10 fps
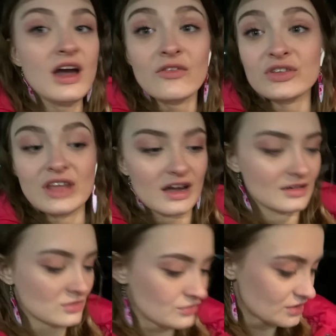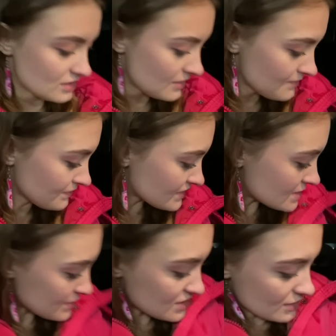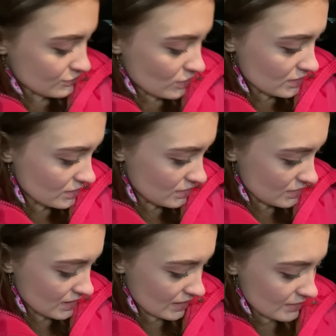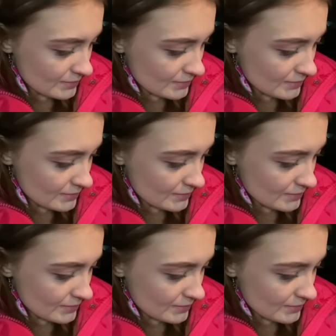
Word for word: Вот так, ну вот, типа телефон, как